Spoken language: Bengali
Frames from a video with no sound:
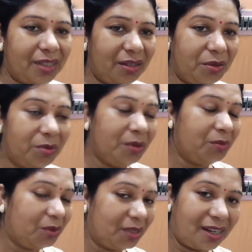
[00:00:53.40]
মানে খুবই
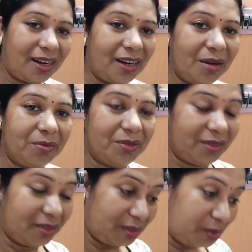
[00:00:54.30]
মনটা খারাপ
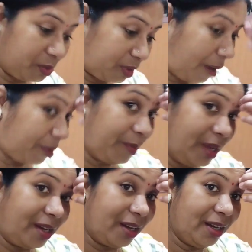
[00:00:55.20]
তো
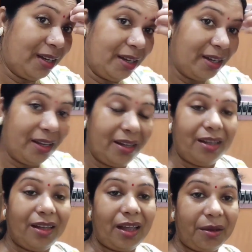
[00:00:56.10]
স্বাভাবিক
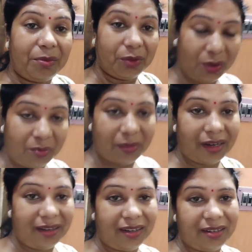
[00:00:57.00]
এই
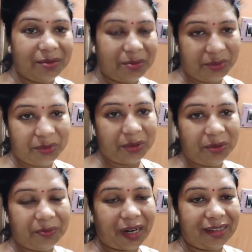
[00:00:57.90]
প্রথমবার পুজো
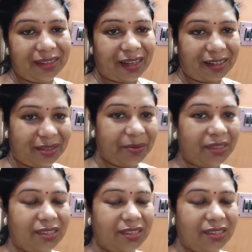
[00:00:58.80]
বাড়িতে থাকতে